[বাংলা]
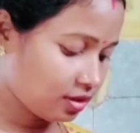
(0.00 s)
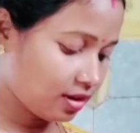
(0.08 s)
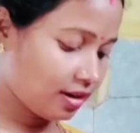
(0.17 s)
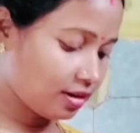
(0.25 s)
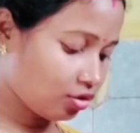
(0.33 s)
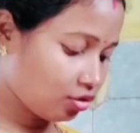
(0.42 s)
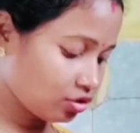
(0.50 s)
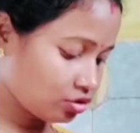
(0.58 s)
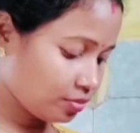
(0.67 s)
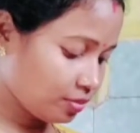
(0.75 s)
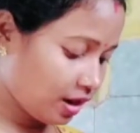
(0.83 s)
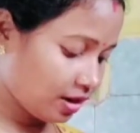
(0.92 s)
রান্না করার
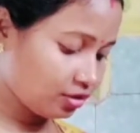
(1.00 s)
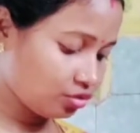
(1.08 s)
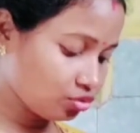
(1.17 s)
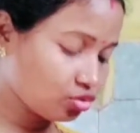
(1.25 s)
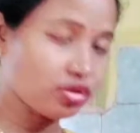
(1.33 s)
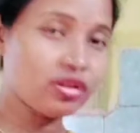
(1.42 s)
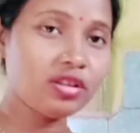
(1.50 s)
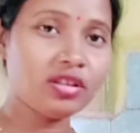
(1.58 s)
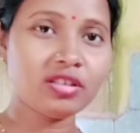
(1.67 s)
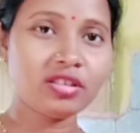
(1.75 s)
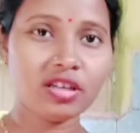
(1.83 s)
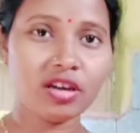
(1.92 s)
সময় আরেকটু জল দিয়ে
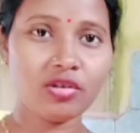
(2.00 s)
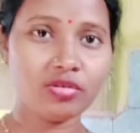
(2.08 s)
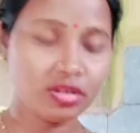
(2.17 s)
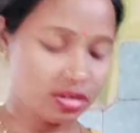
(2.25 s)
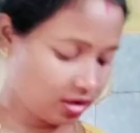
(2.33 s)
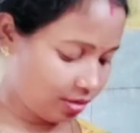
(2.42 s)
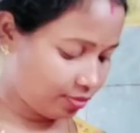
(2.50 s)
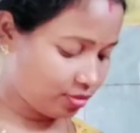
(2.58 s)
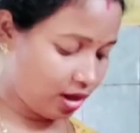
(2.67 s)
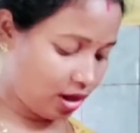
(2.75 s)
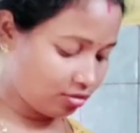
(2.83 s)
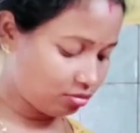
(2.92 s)
দিচ্ছি কারণ কি কেমন
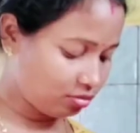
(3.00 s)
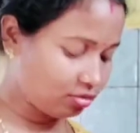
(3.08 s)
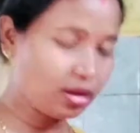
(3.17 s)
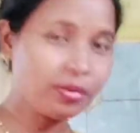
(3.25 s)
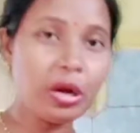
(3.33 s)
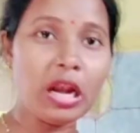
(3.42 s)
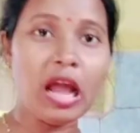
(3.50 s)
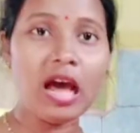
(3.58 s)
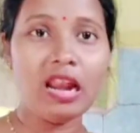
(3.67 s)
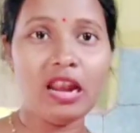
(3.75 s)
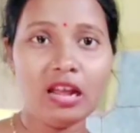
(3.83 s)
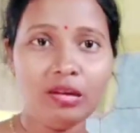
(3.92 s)
আলুগুলো কেমন
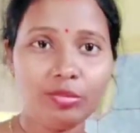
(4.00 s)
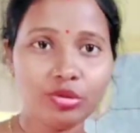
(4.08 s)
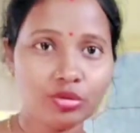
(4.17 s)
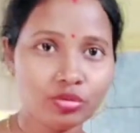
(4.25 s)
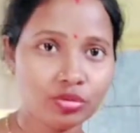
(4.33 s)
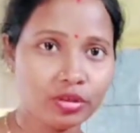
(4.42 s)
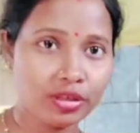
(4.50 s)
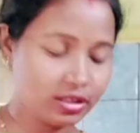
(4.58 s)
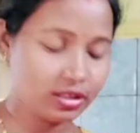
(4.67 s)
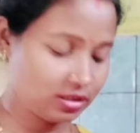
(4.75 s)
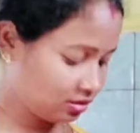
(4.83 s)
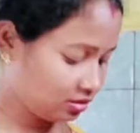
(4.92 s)
লাল লাল মতন হয়ে
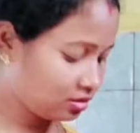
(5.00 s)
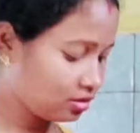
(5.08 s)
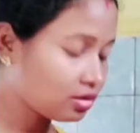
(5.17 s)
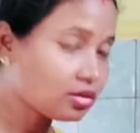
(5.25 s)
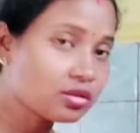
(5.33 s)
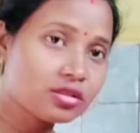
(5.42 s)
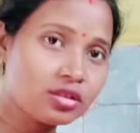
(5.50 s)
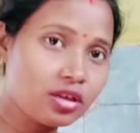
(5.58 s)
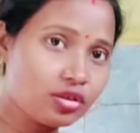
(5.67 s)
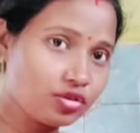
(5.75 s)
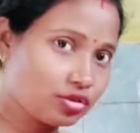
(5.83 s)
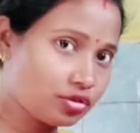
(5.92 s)
গেছে
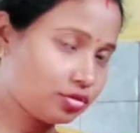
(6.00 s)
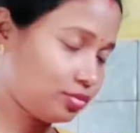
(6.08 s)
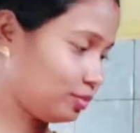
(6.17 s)
সেই জন্য